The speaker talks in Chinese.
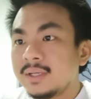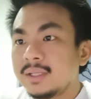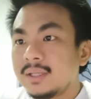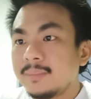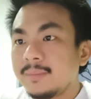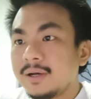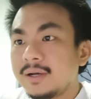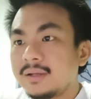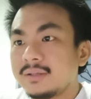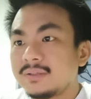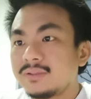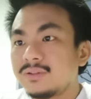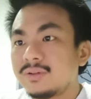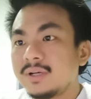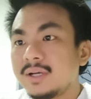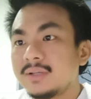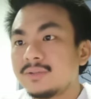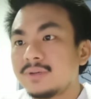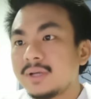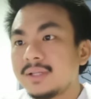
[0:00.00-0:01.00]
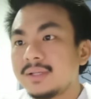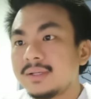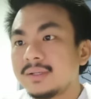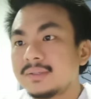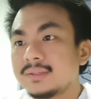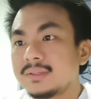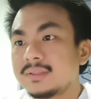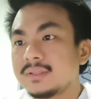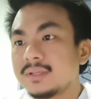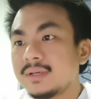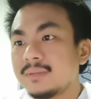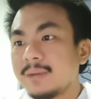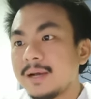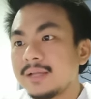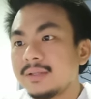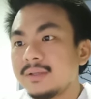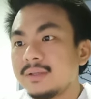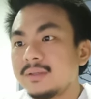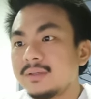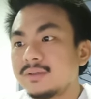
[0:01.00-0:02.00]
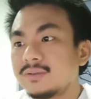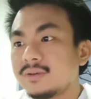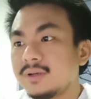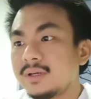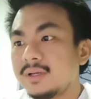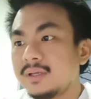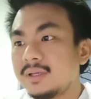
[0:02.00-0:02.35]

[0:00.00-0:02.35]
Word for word: 那么就可以赚一个四十二巴仙，所